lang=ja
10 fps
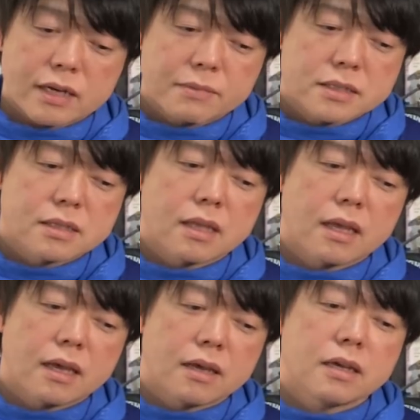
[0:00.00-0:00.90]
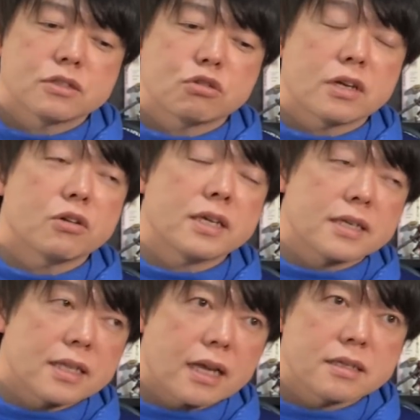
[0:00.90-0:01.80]
りまして、えそれをね、
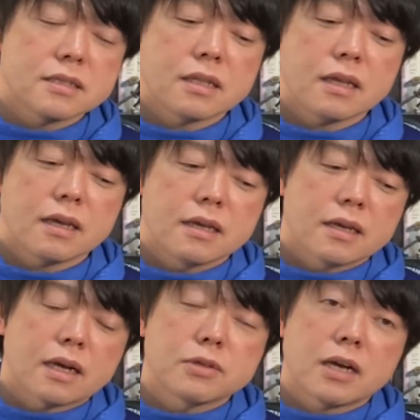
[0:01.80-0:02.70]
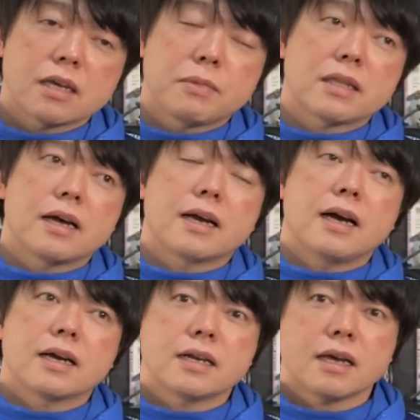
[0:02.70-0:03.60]
期待して株価がまた
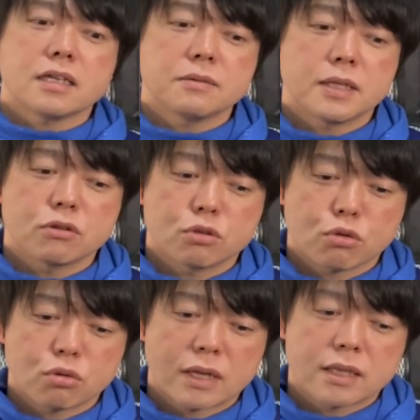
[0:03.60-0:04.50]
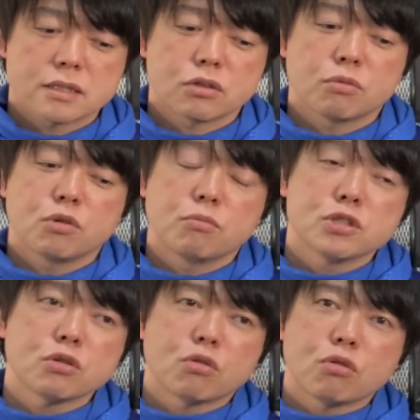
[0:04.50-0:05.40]
上がり始めてるってことなんですけども、も
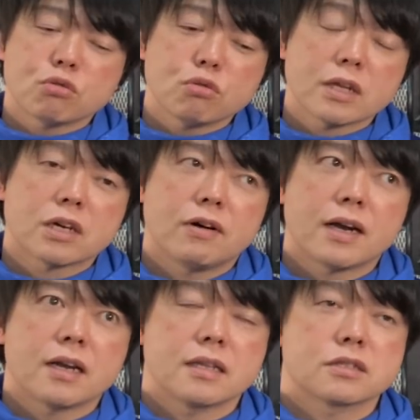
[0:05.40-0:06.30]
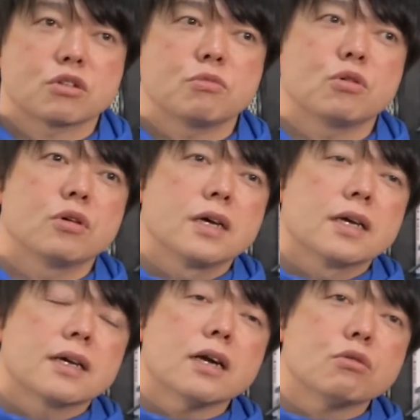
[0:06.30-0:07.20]
ちろん今後どうなるかわからないんですけども、
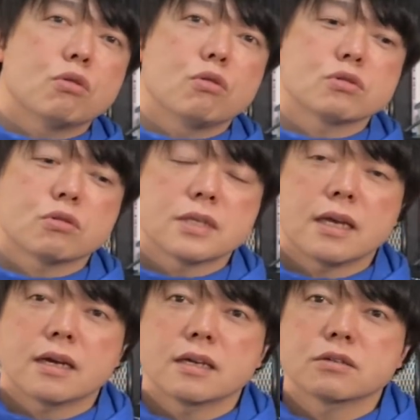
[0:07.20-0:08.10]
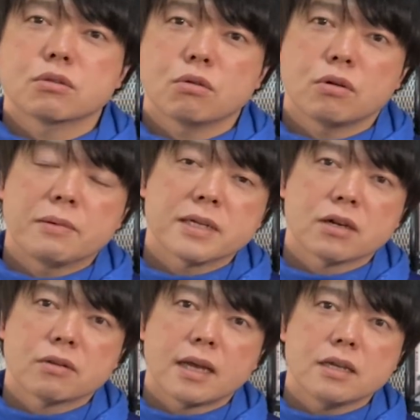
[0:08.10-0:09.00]
過去の法則性からいくと、アメリカ
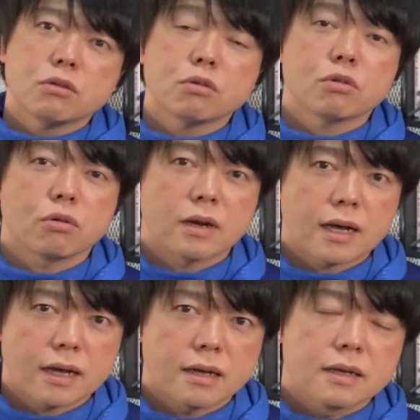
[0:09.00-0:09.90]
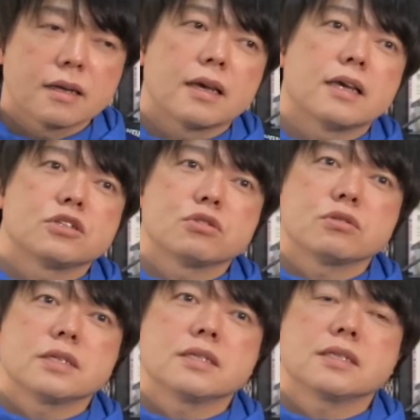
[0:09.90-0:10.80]
の大統領が、え
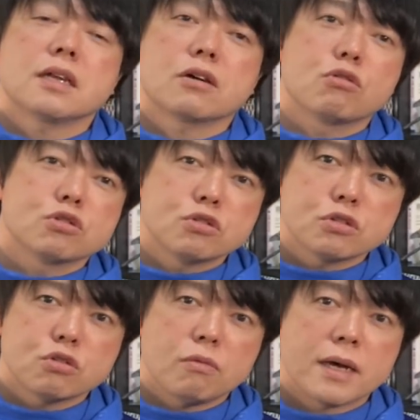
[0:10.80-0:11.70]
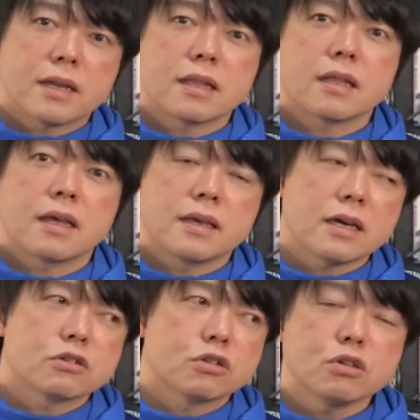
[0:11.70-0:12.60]
就任したらご祝儀相場になって
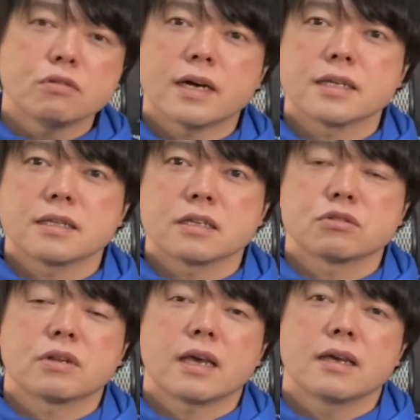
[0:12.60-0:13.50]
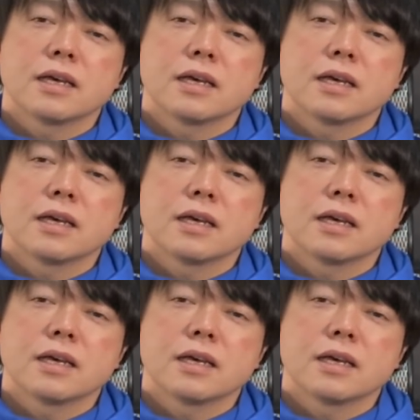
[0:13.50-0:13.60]
約9割ですよね。